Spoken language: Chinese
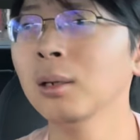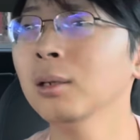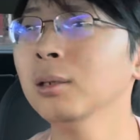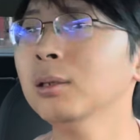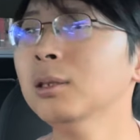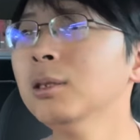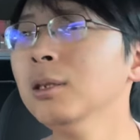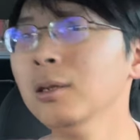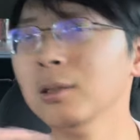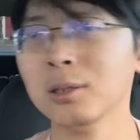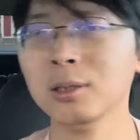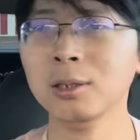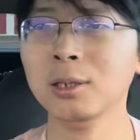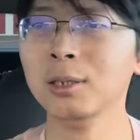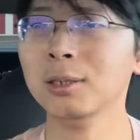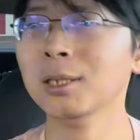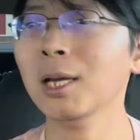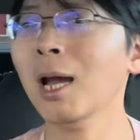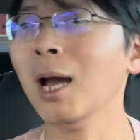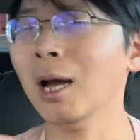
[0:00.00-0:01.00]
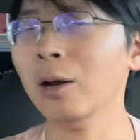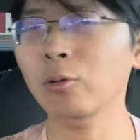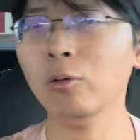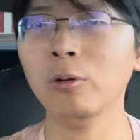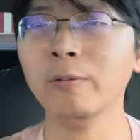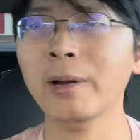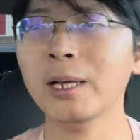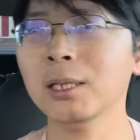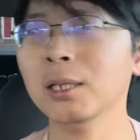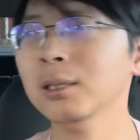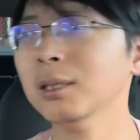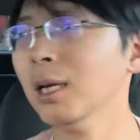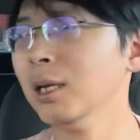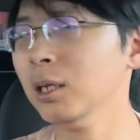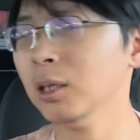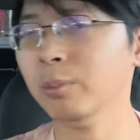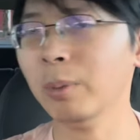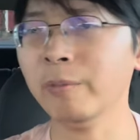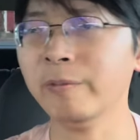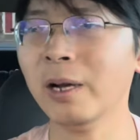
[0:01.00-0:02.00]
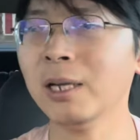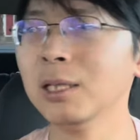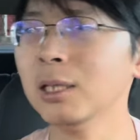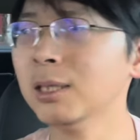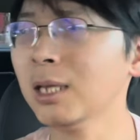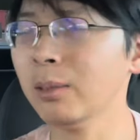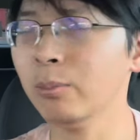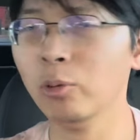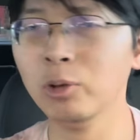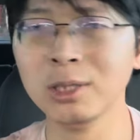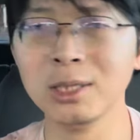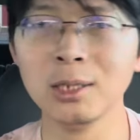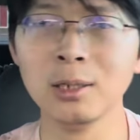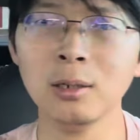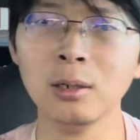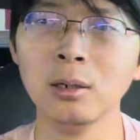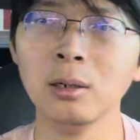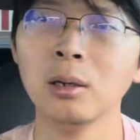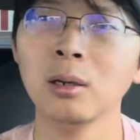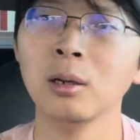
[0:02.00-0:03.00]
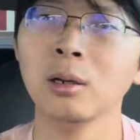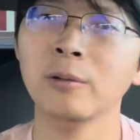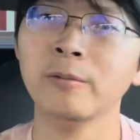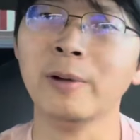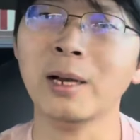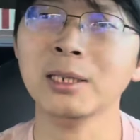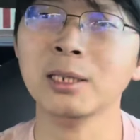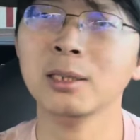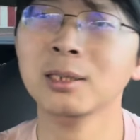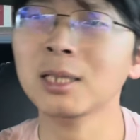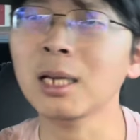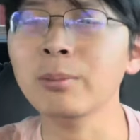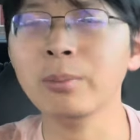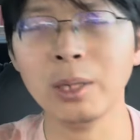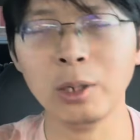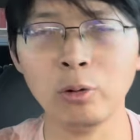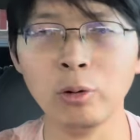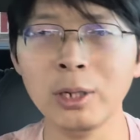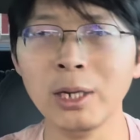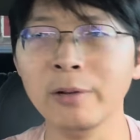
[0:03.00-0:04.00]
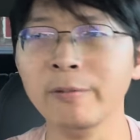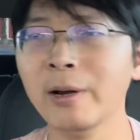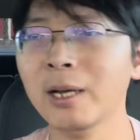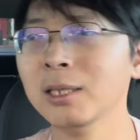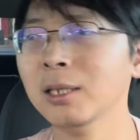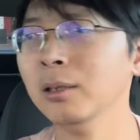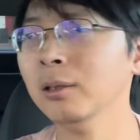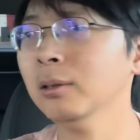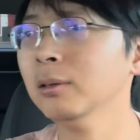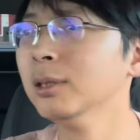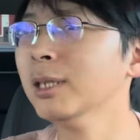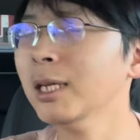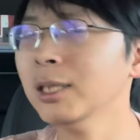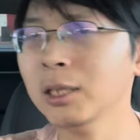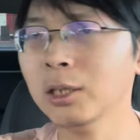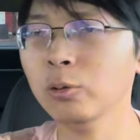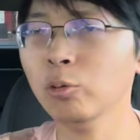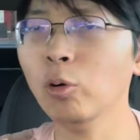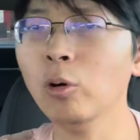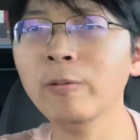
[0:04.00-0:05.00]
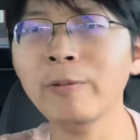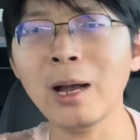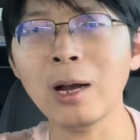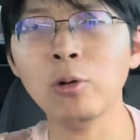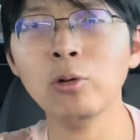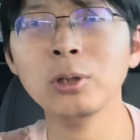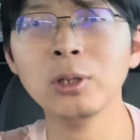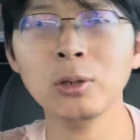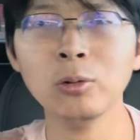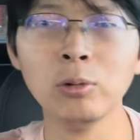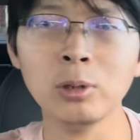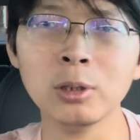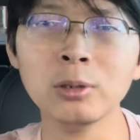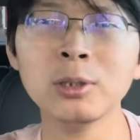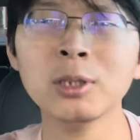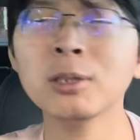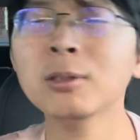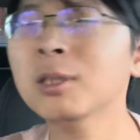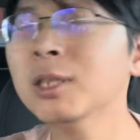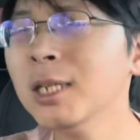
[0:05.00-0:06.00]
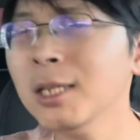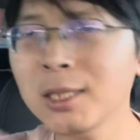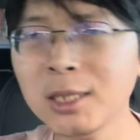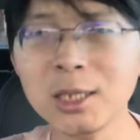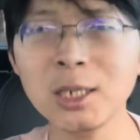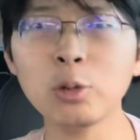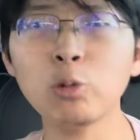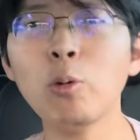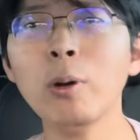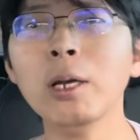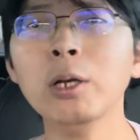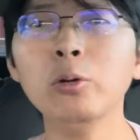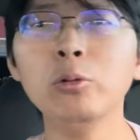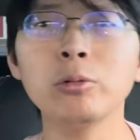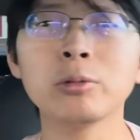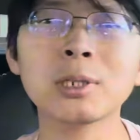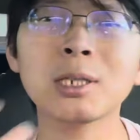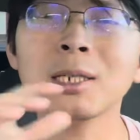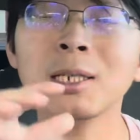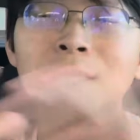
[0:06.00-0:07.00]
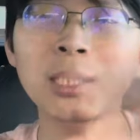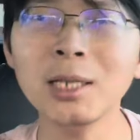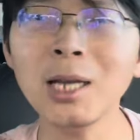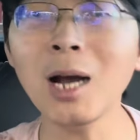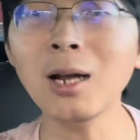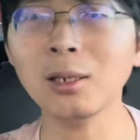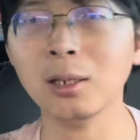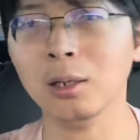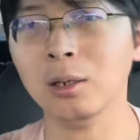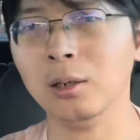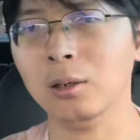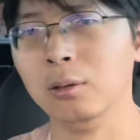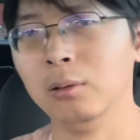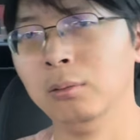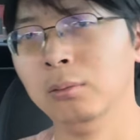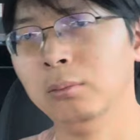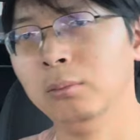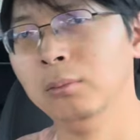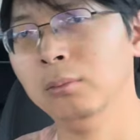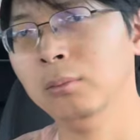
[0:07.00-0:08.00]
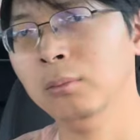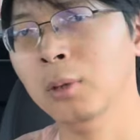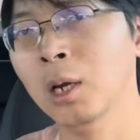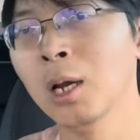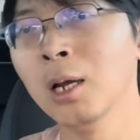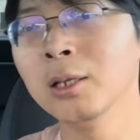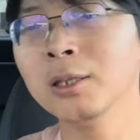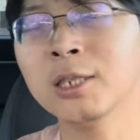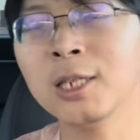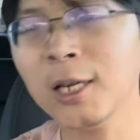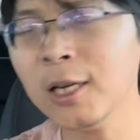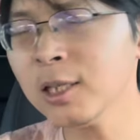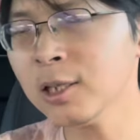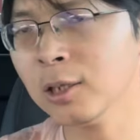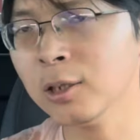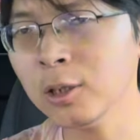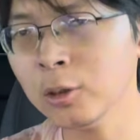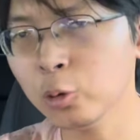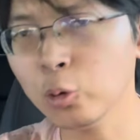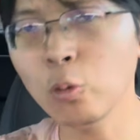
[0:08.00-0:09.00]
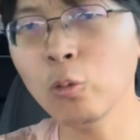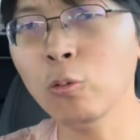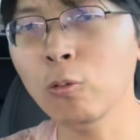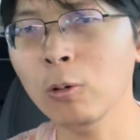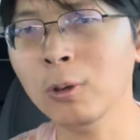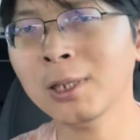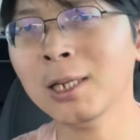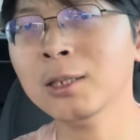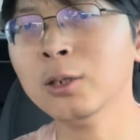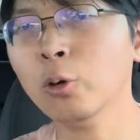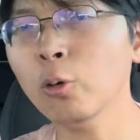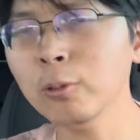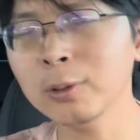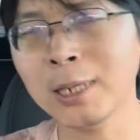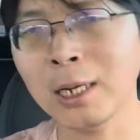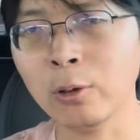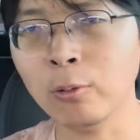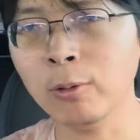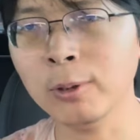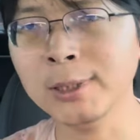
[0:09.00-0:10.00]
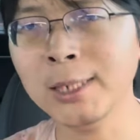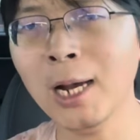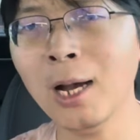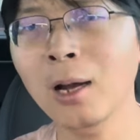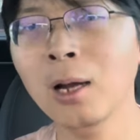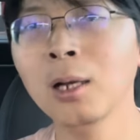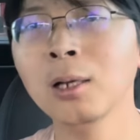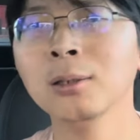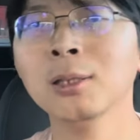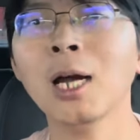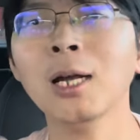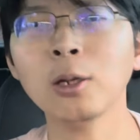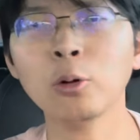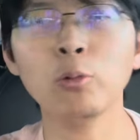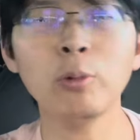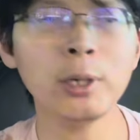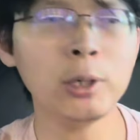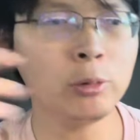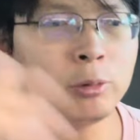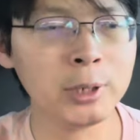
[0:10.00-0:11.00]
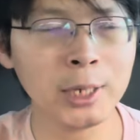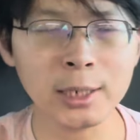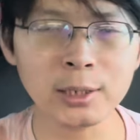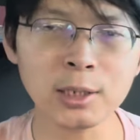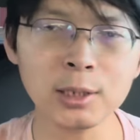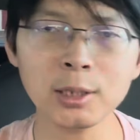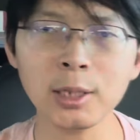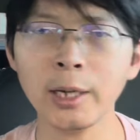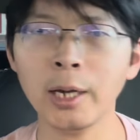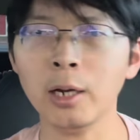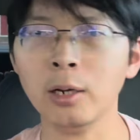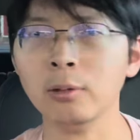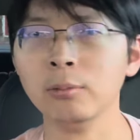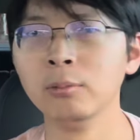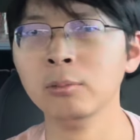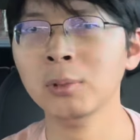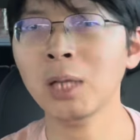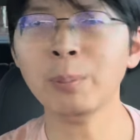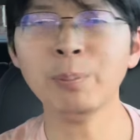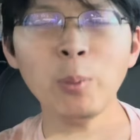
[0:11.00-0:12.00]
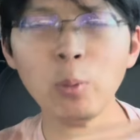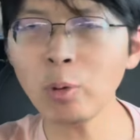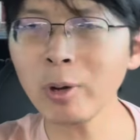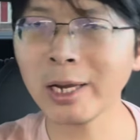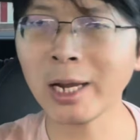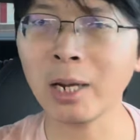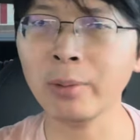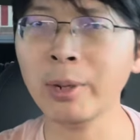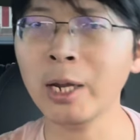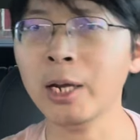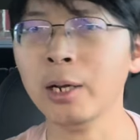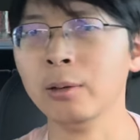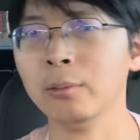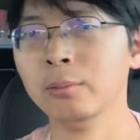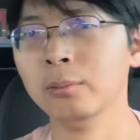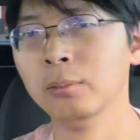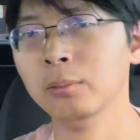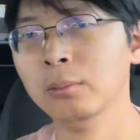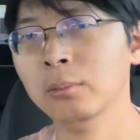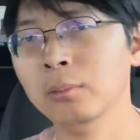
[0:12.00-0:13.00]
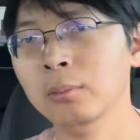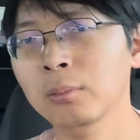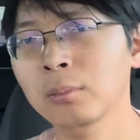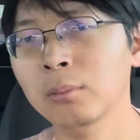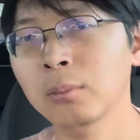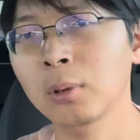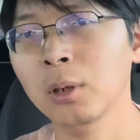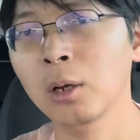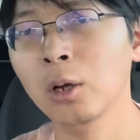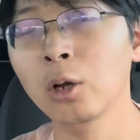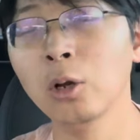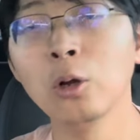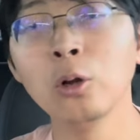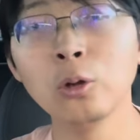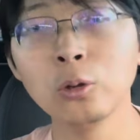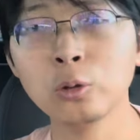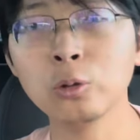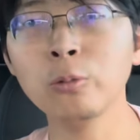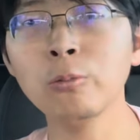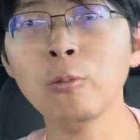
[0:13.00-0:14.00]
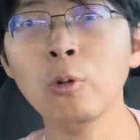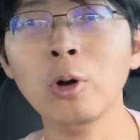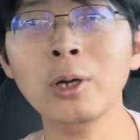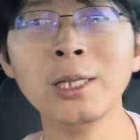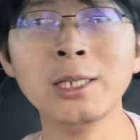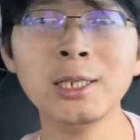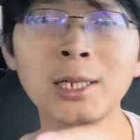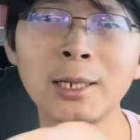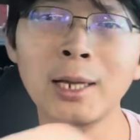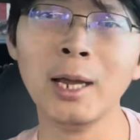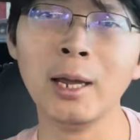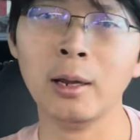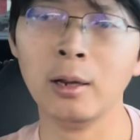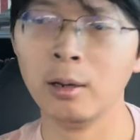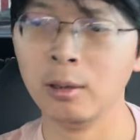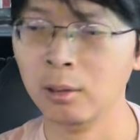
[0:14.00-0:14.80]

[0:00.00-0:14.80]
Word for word: 这个事情在韩国发生，在日本发生，在墨西哥发生，在美国也发生，在英国、法国、德国，经济规律是一样的。即使是中国，它是共产国家，它的规律也是这样，它不会改变。中国你现在